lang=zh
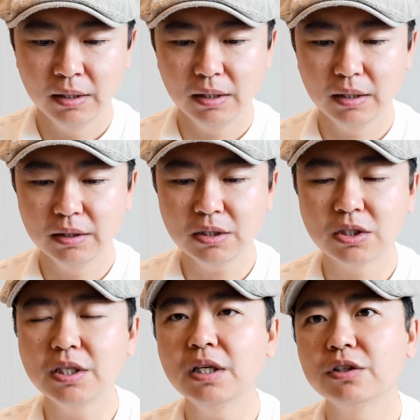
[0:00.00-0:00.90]
呃，那
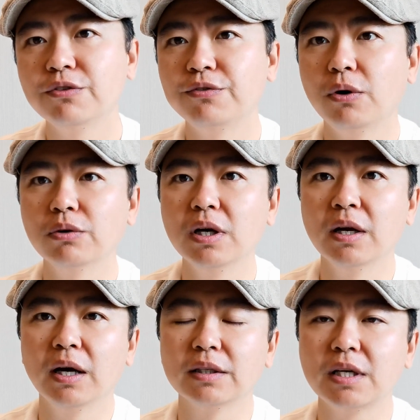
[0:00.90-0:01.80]
实际上就否认
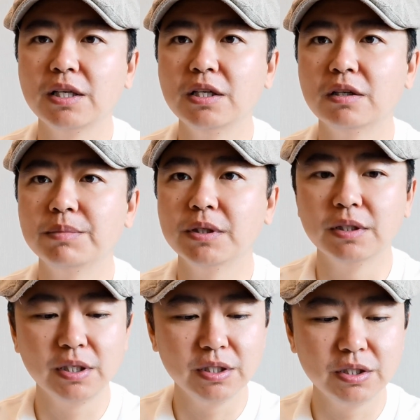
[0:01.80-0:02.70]
了啊，在伊尔平
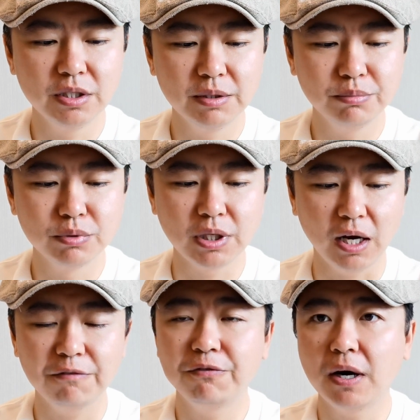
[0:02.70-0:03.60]
以及布
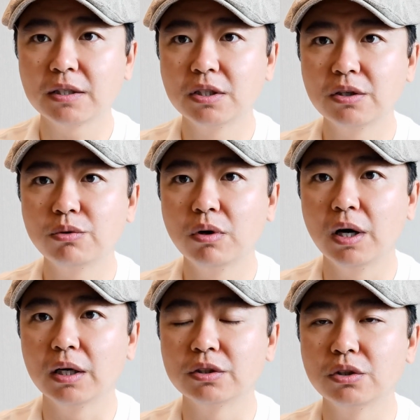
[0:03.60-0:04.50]
查发生过
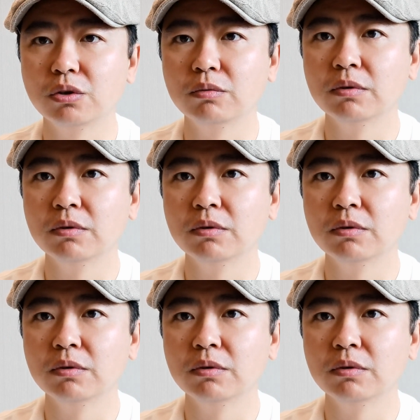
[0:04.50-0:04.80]
啊这种